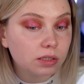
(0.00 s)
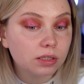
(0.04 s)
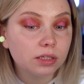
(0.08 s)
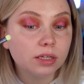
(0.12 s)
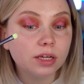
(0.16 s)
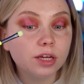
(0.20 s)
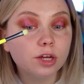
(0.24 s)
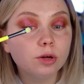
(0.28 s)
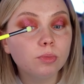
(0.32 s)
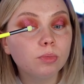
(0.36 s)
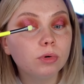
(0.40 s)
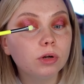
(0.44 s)

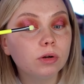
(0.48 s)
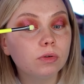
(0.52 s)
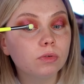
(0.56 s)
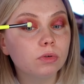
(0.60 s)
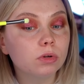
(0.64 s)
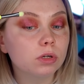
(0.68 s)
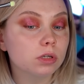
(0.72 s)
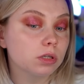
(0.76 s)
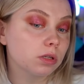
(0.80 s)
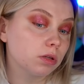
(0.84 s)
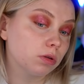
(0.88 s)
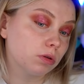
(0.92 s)

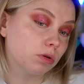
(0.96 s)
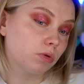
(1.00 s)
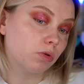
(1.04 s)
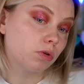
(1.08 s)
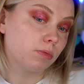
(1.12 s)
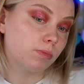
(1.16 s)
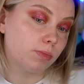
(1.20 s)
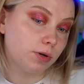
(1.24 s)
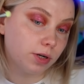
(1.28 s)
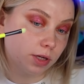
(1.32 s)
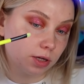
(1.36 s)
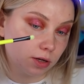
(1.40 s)
темы,
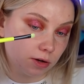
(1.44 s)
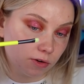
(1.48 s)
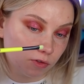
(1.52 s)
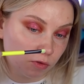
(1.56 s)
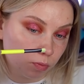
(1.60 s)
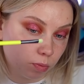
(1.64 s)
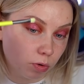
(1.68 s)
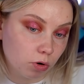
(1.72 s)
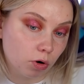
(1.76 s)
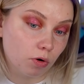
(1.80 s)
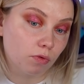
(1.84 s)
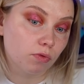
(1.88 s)
такой блик
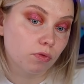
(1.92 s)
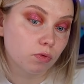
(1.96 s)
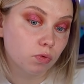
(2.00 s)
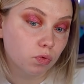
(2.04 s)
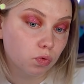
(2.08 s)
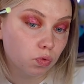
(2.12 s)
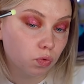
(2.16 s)
в бровь.